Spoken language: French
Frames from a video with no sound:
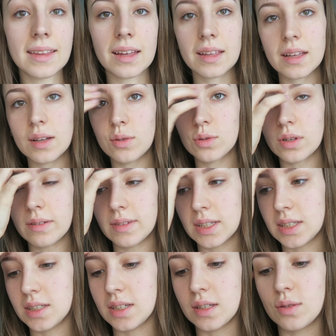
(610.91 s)
très très longtemps
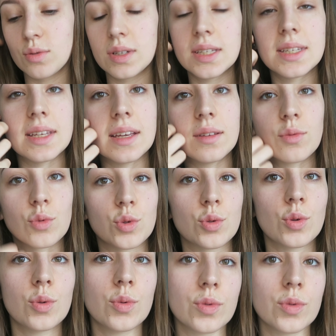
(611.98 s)
avec qui j'étais au lycée donc je suis trop